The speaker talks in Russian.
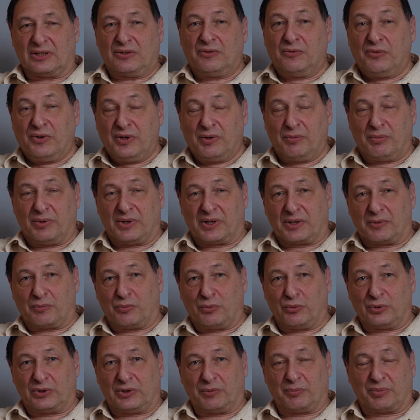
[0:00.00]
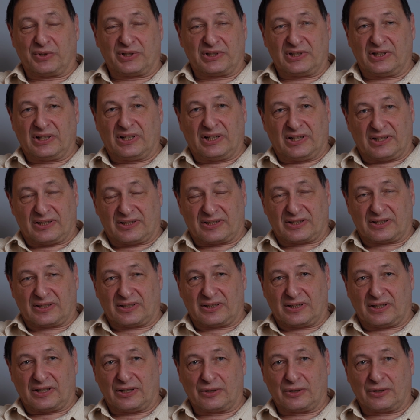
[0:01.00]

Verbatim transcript: выборы будут определяться